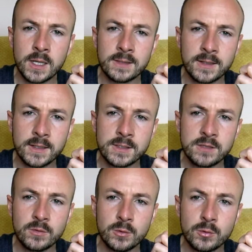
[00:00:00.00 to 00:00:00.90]

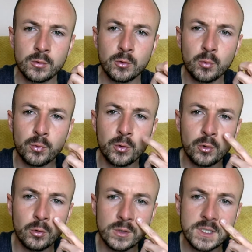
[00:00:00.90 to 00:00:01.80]
alternatives l'on peut
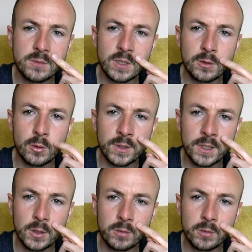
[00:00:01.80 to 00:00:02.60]
aussi mettre en lien,